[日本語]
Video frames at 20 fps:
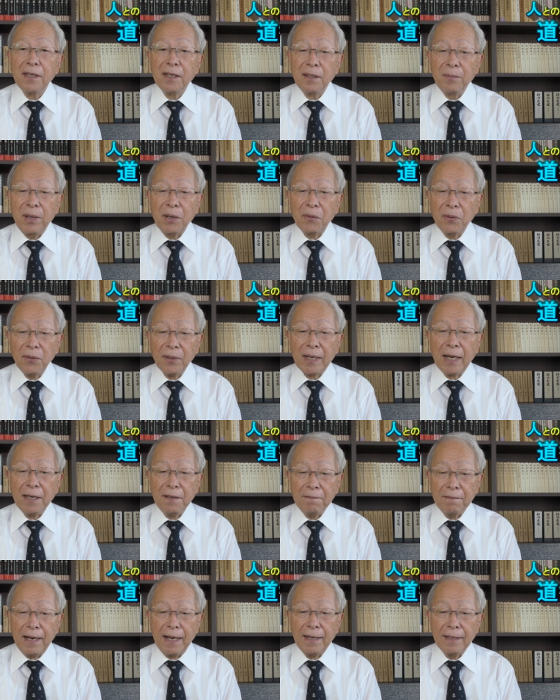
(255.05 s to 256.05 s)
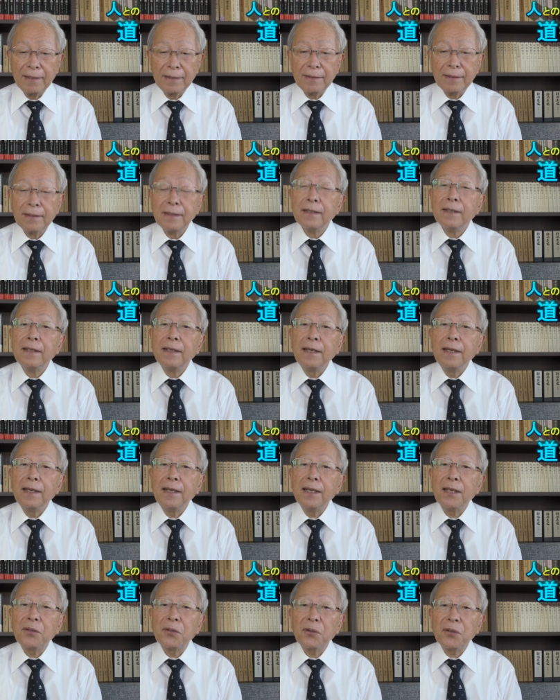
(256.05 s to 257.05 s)
まあ、この会は、
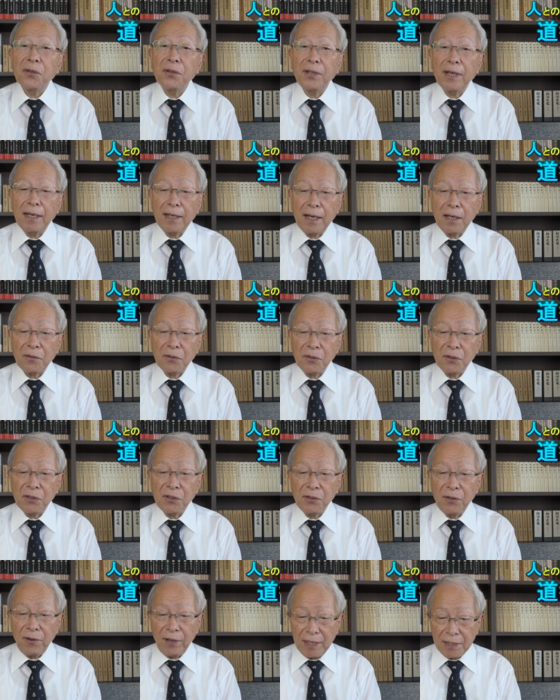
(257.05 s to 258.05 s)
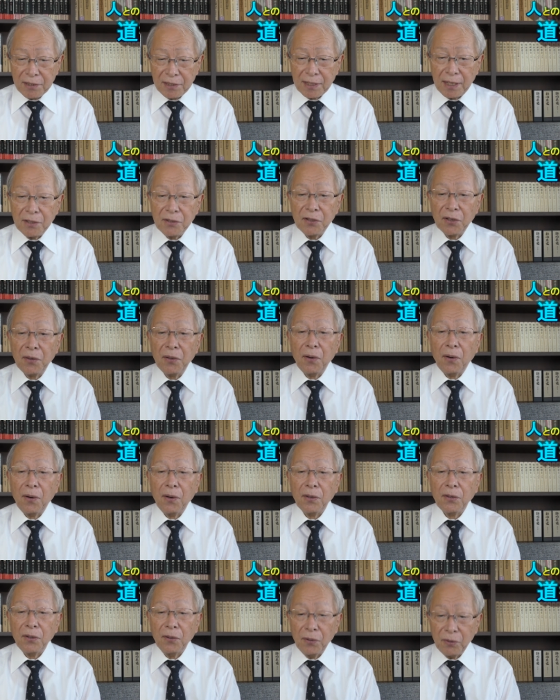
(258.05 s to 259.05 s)
えー、東京大学周辺三条
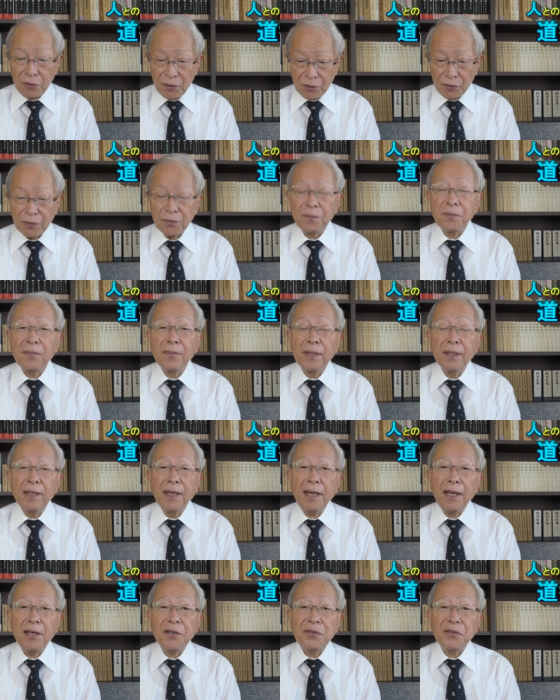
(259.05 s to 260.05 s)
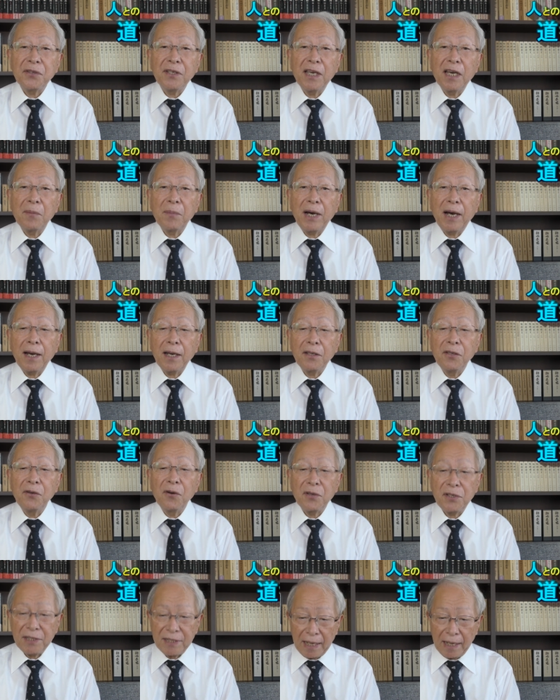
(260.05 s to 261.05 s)
の教授杉山
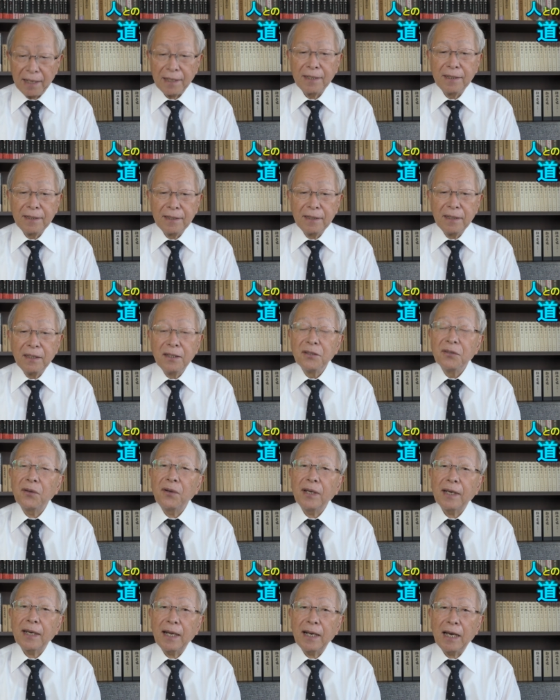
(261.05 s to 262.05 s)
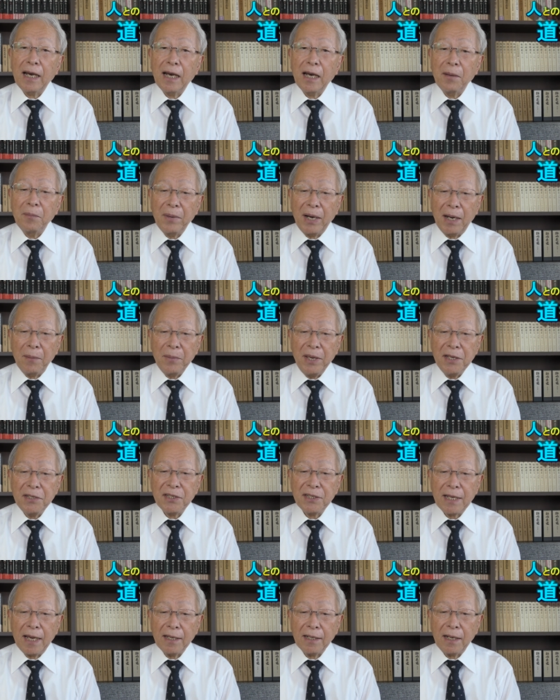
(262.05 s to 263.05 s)
博さんそれから、まあ、明
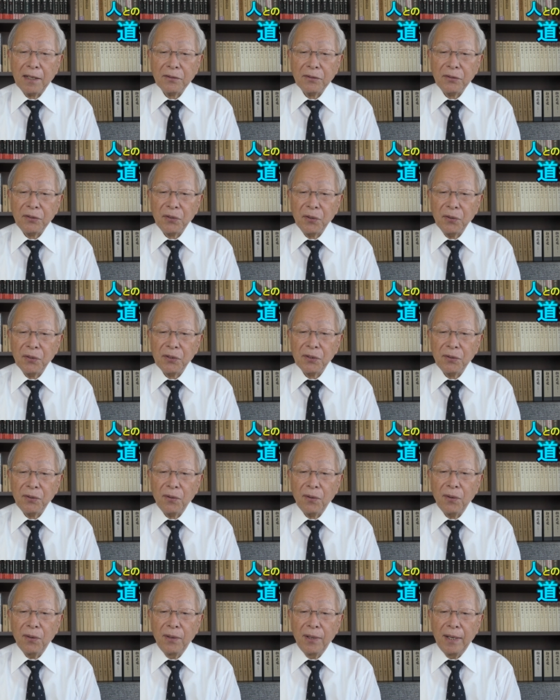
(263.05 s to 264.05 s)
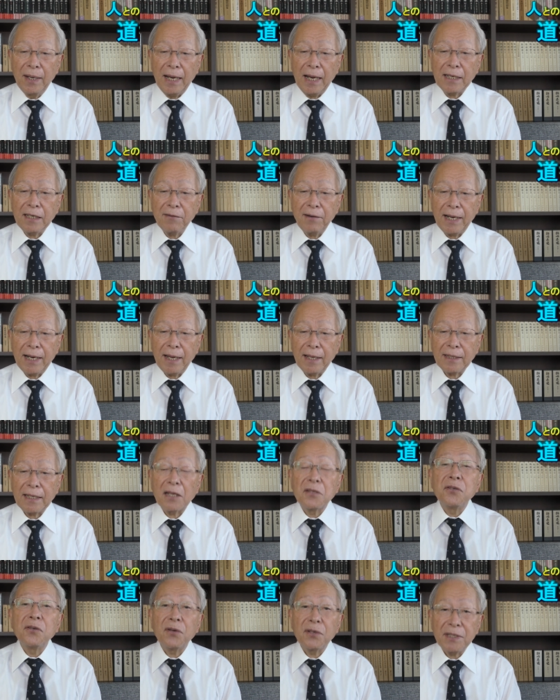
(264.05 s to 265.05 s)
治大学教授の萩原
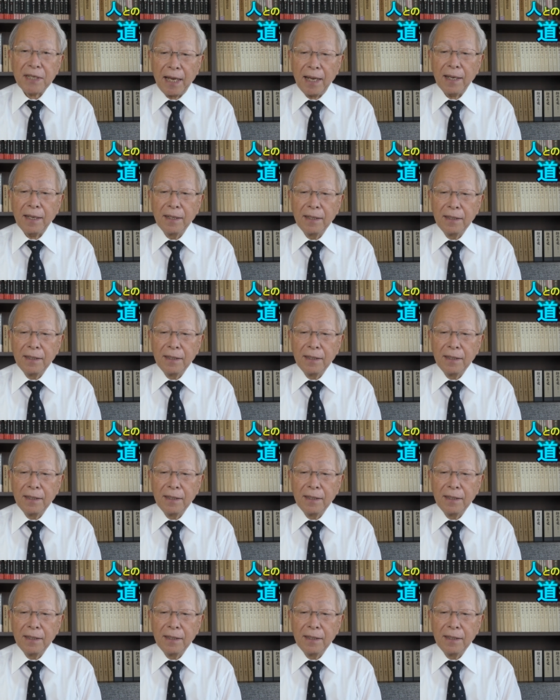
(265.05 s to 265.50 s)
達夫さん